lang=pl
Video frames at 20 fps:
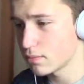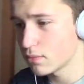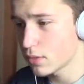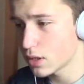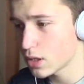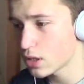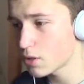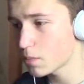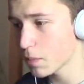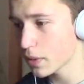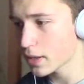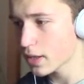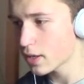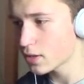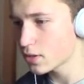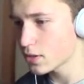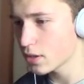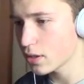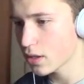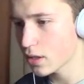jakiś
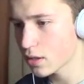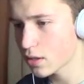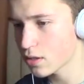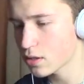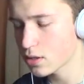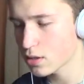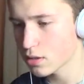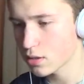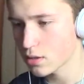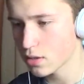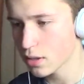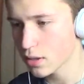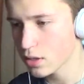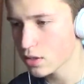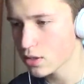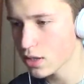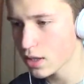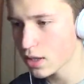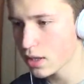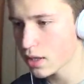pakiecik, jakieś, e,
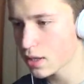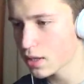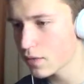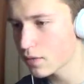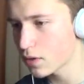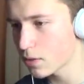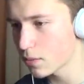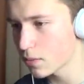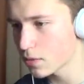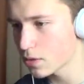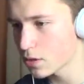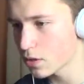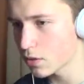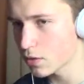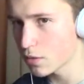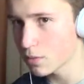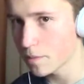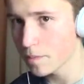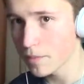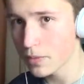jakieś naklejki w tym
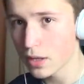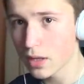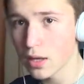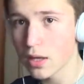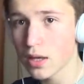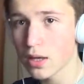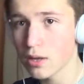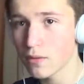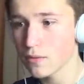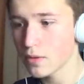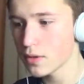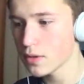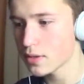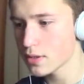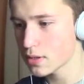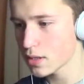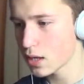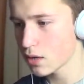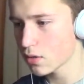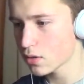odcinku.
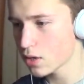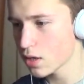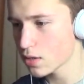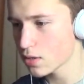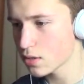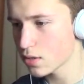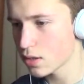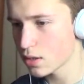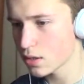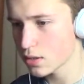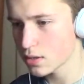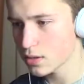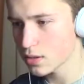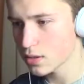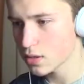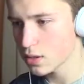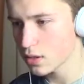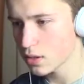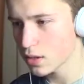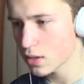Więc ja już dostaję tej
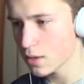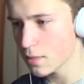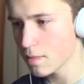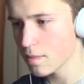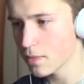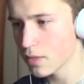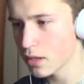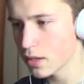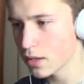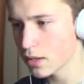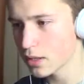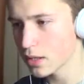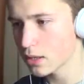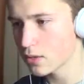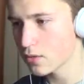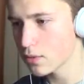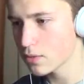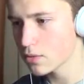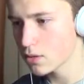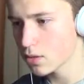skrzynki. Nawet
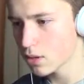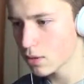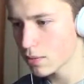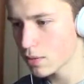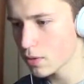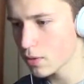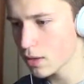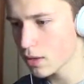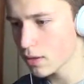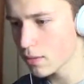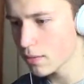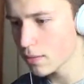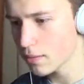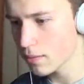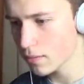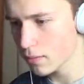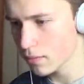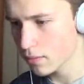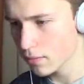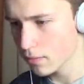wiem gdzie ona była.
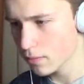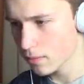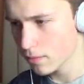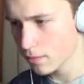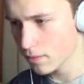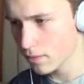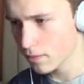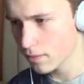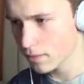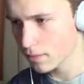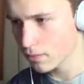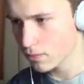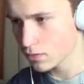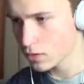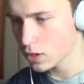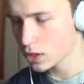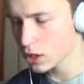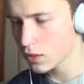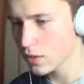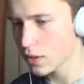
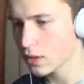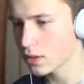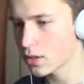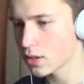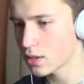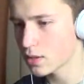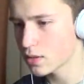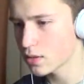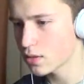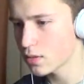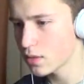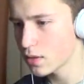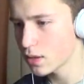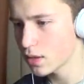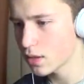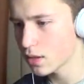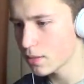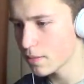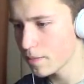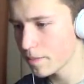Ciekawe jak ja teraz tam
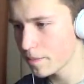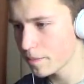wyjdę.